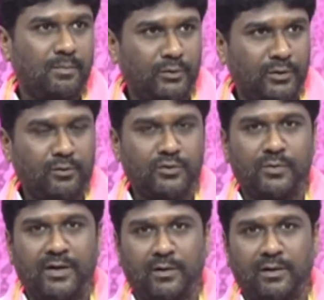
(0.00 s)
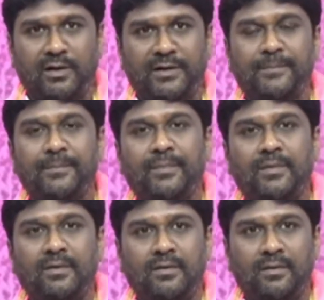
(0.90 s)
పుట్టినరోజు వేడుకల్ని
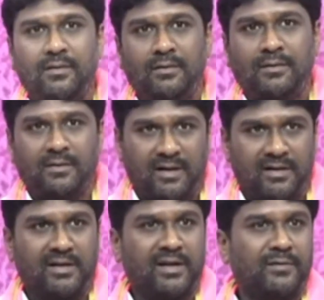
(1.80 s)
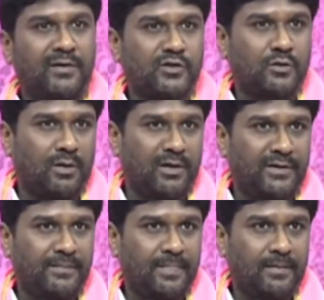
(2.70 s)
ఘనంగా
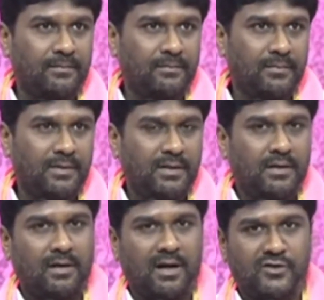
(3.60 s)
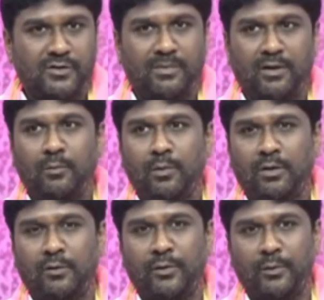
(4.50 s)
నిర్వహించుకోవాలని రాష్ట్రం
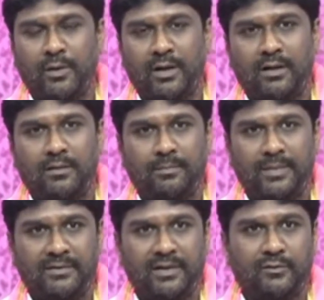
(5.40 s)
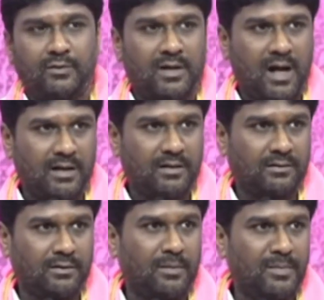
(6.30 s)
నలుమూలల నుండి కూడా పెద్ద ఎత్తున
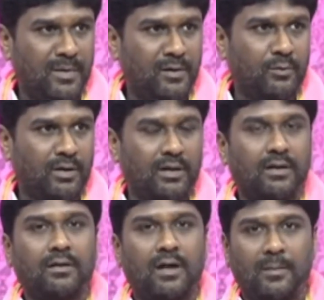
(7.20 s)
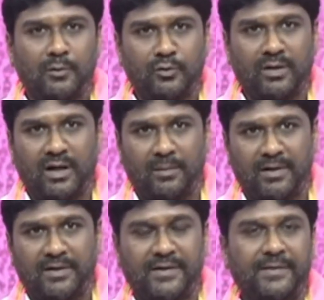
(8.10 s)
కార్యకర్తలు అభిమానులు కూడా రాబోతున్నారు
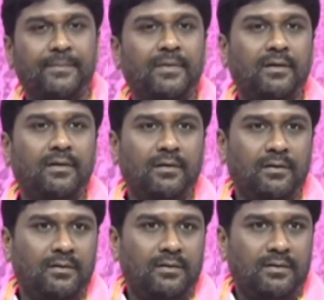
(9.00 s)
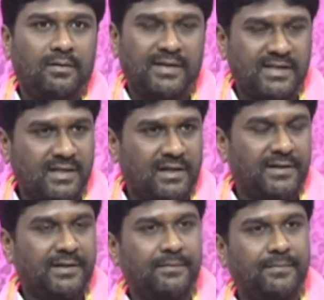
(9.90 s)
కాబట్టి
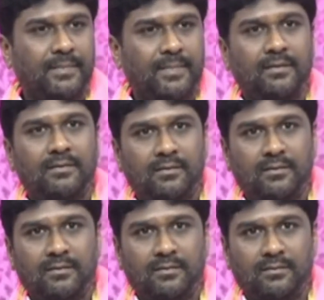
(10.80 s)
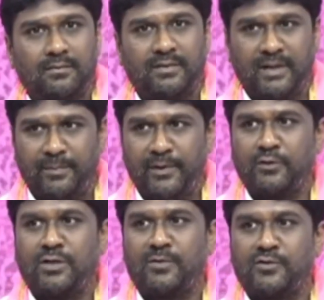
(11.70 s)
ఈసారి
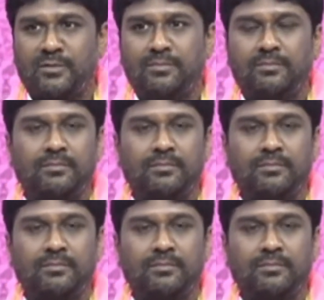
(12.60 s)
డెబ్బైవ సంవత్సరం